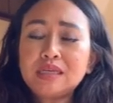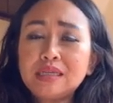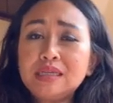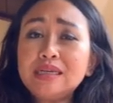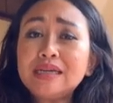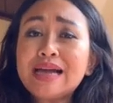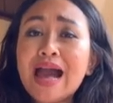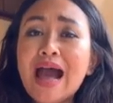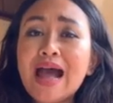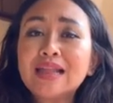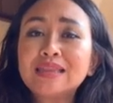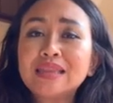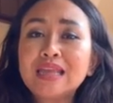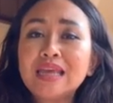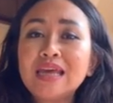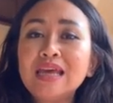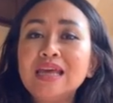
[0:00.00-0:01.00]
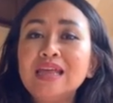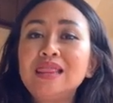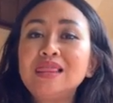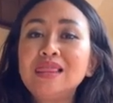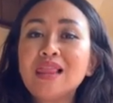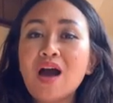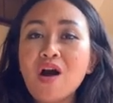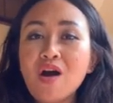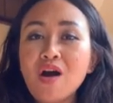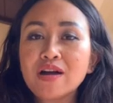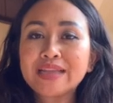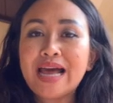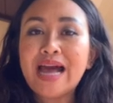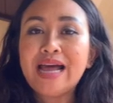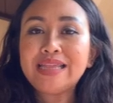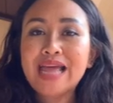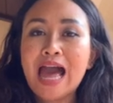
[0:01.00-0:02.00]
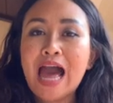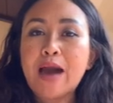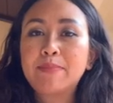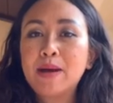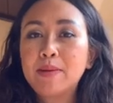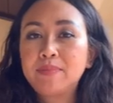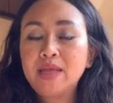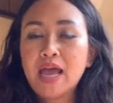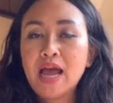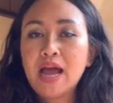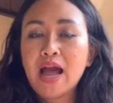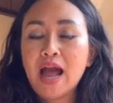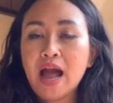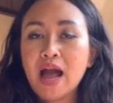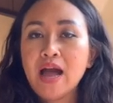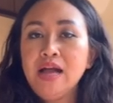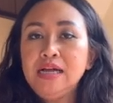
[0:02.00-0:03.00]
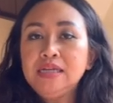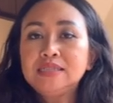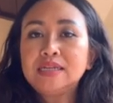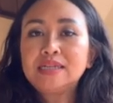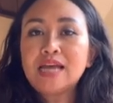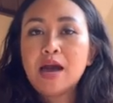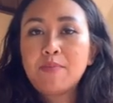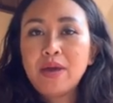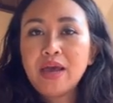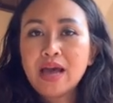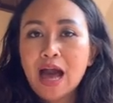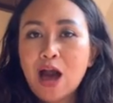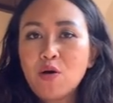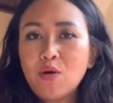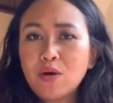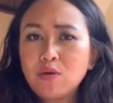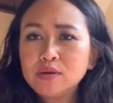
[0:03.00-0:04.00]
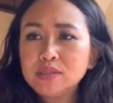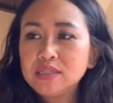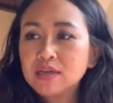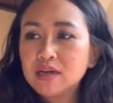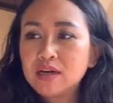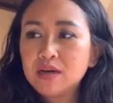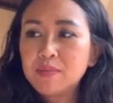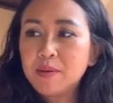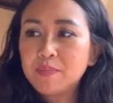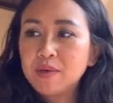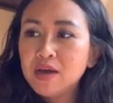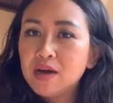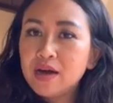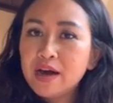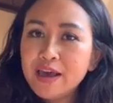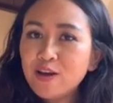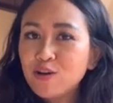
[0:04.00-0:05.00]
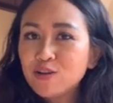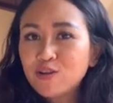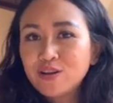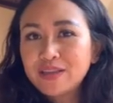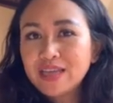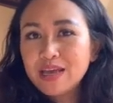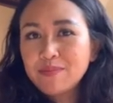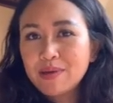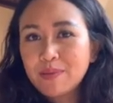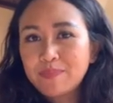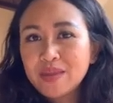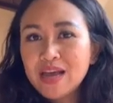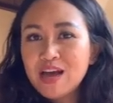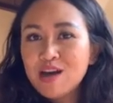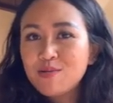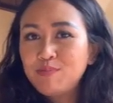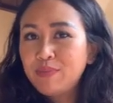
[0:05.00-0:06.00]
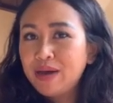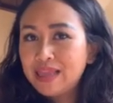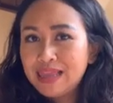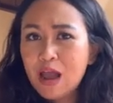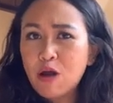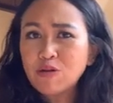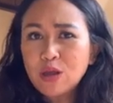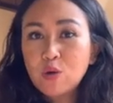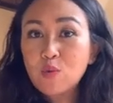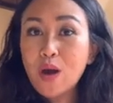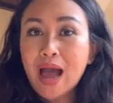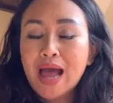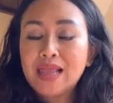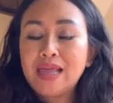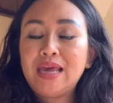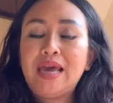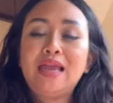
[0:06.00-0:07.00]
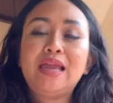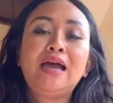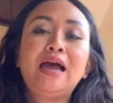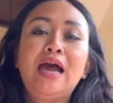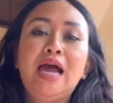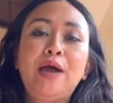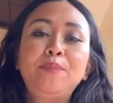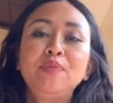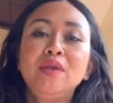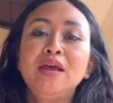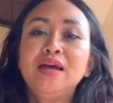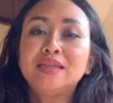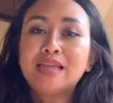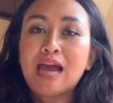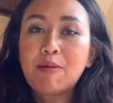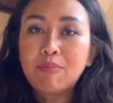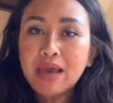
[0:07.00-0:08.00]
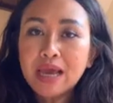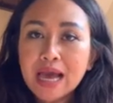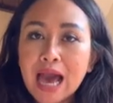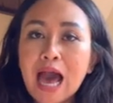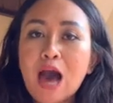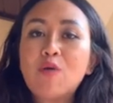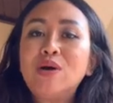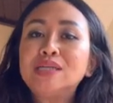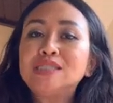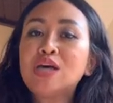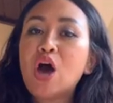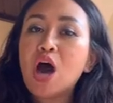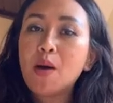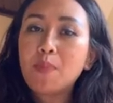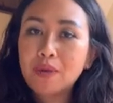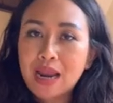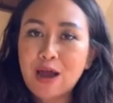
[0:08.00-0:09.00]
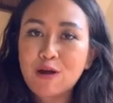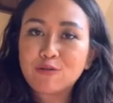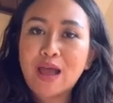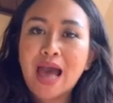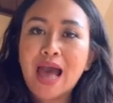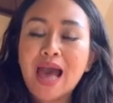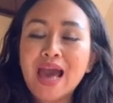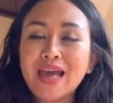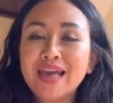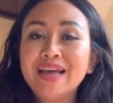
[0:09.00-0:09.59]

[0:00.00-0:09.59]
คือการที่ลอกท่าทางแบบนี้ค่ะจะทำให้เขารู้สึกเออแบบเฮ้ยคนคนนี้แบบเหมือนเราเลยว่ะอะไรเงี้ยนะคะทำให้เขาชอบเราได้